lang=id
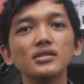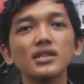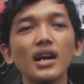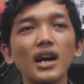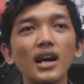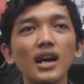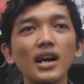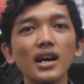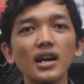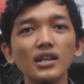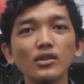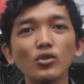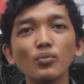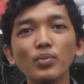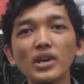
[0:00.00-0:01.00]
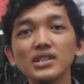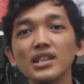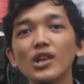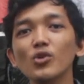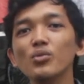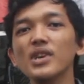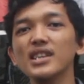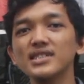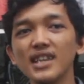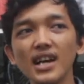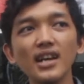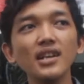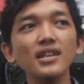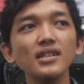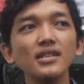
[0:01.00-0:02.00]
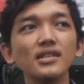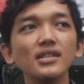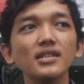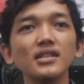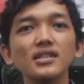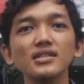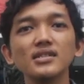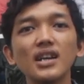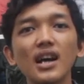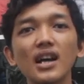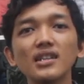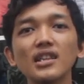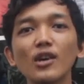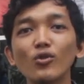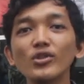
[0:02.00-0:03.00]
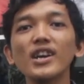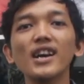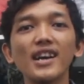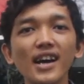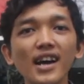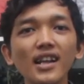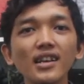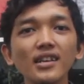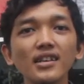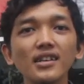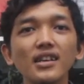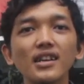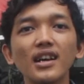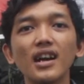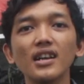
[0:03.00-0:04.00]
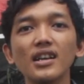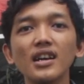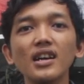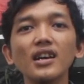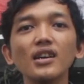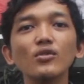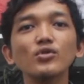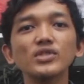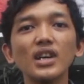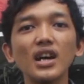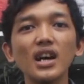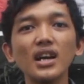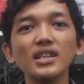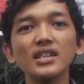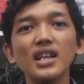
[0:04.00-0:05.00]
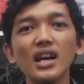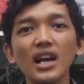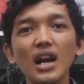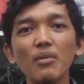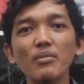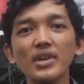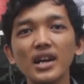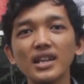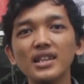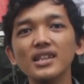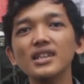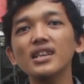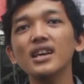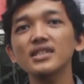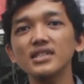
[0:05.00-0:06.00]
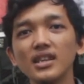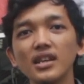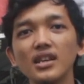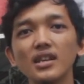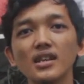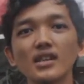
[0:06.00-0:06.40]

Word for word: jangan lupa selalu belajar jangan takut gagal karena usaha tidak akan menghadapi hasil